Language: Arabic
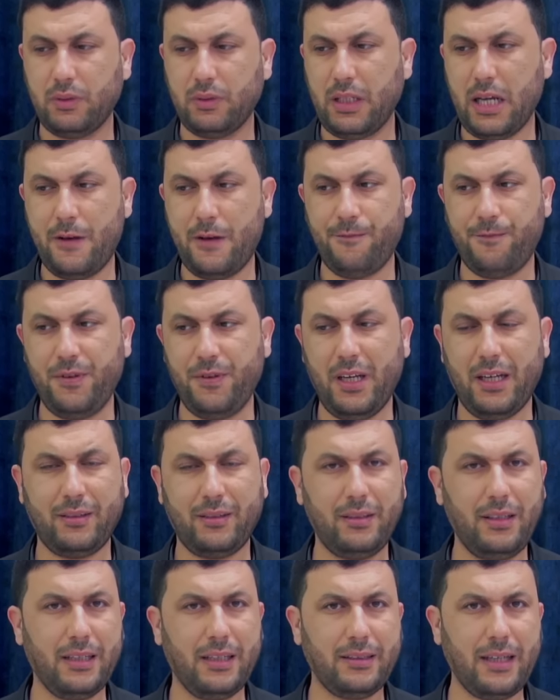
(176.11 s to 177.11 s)
كان في
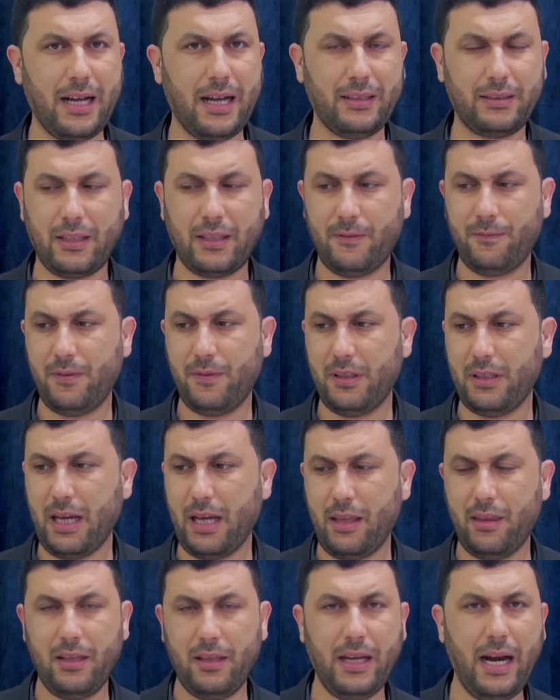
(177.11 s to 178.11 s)
احتياطات كان في
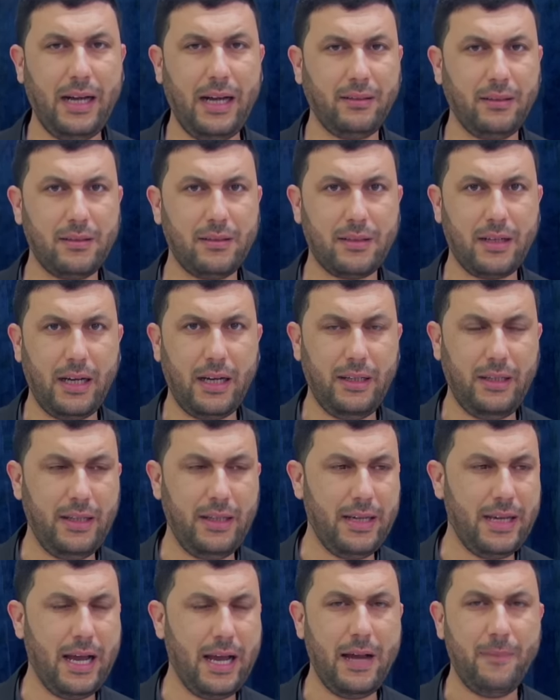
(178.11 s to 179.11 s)
تحذيرات
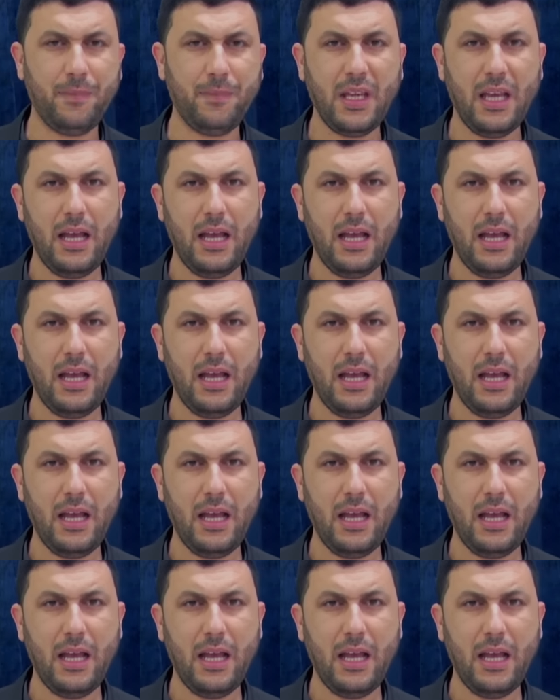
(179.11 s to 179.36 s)
إسرائيلية